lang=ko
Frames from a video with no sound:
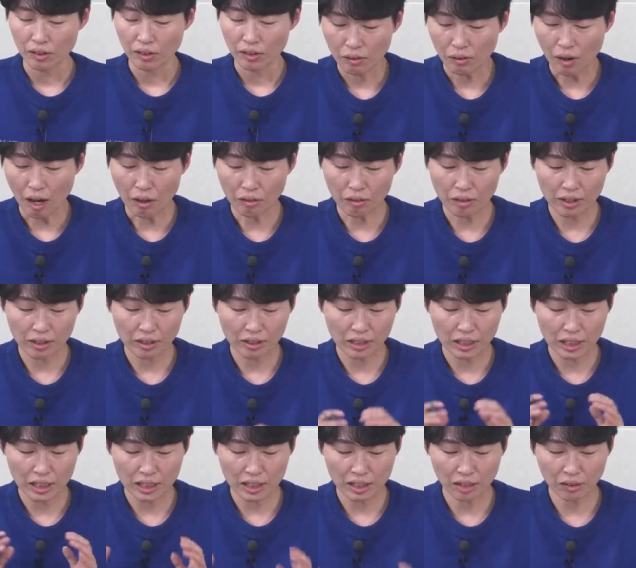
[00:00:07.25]

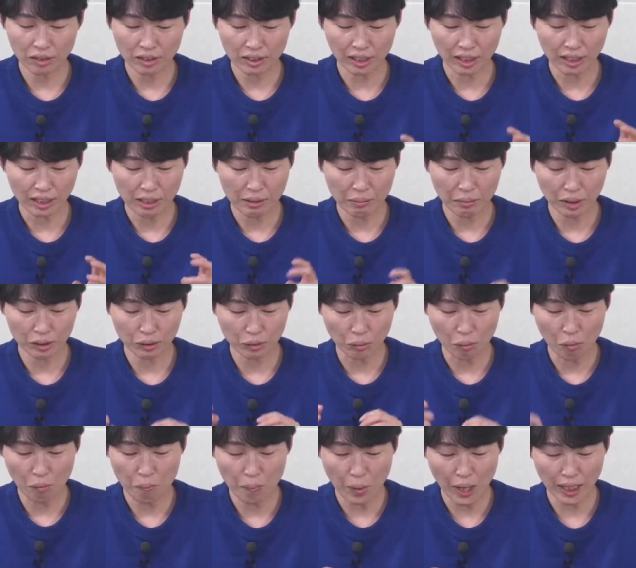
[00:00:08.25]
과거에는 이정재, 이마수,
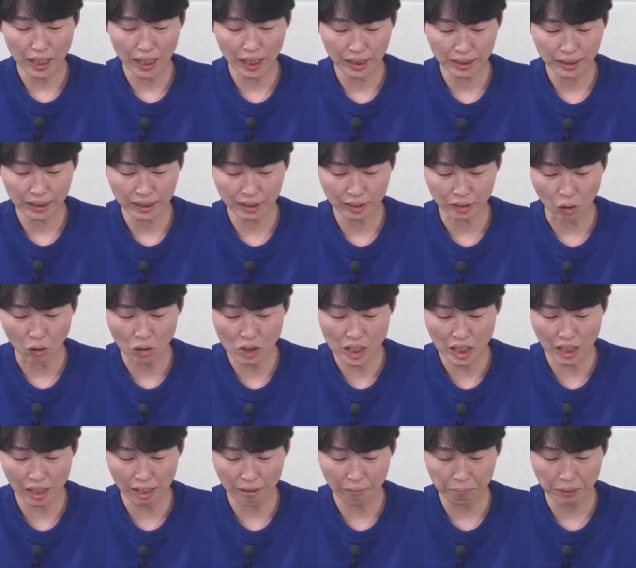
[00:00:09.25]
용팔이 같은
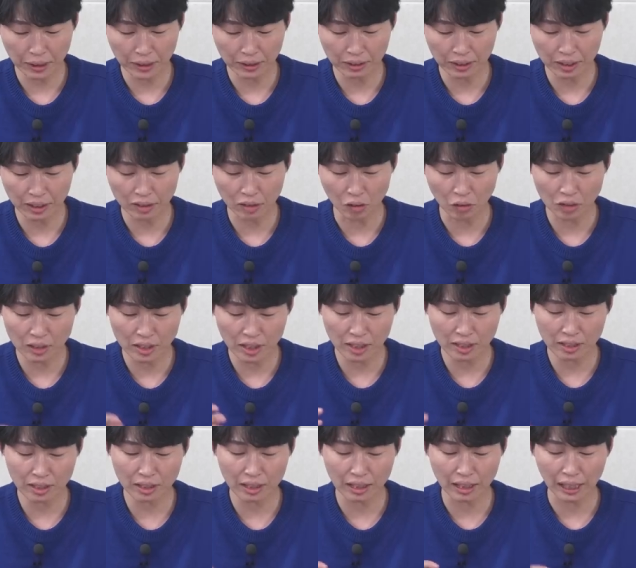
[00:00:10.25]
정치 깡패들이
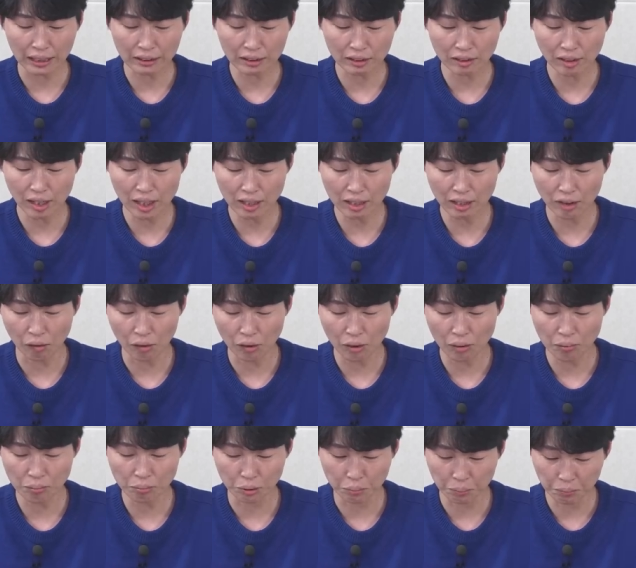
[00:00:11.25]
정치인들이 나서서 하기
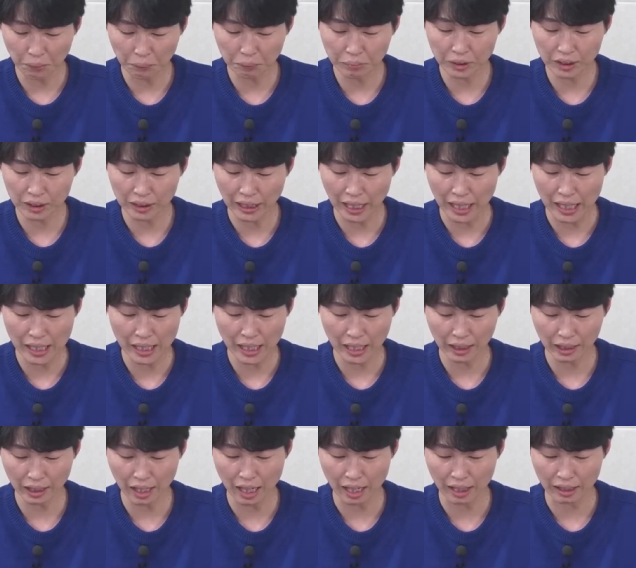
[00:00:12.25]
어려운 불법들을
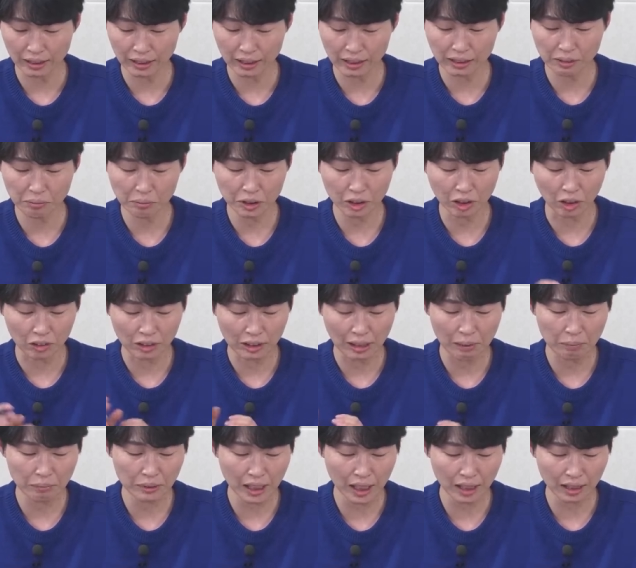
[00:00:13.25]
대행했다. 지금은
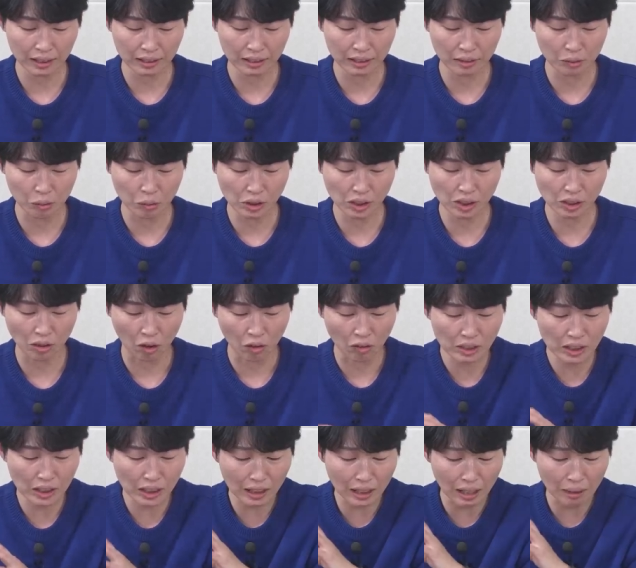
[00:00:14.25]
더탐사 같은 곳이
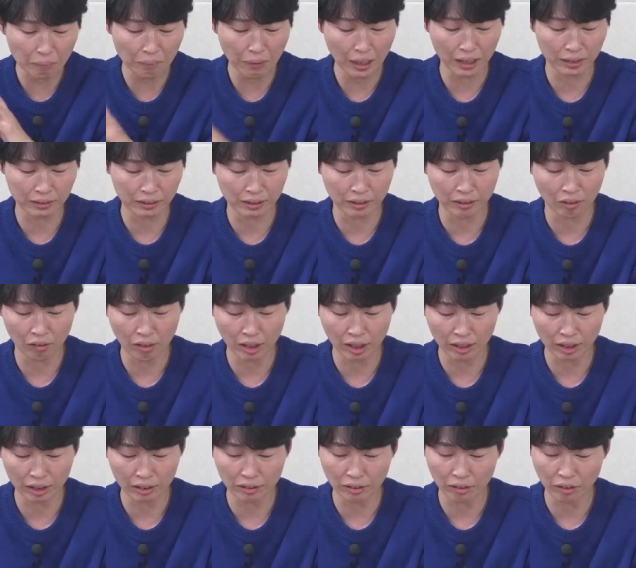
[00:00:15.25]
정치 깡패 같은
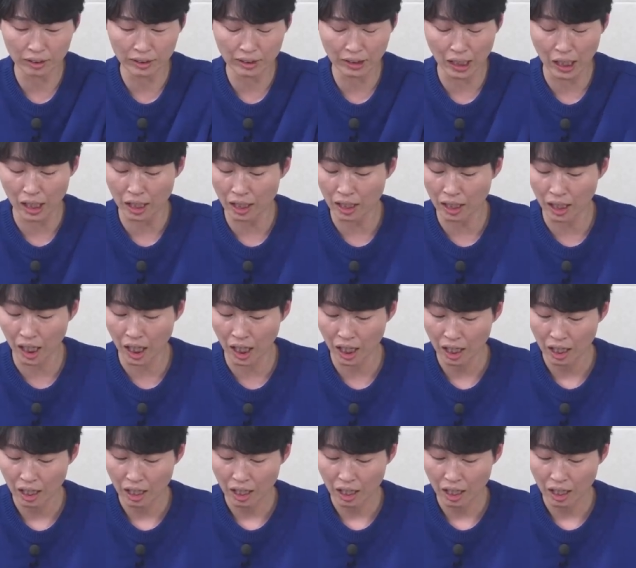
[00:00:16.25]
역할을 하는 것 같다.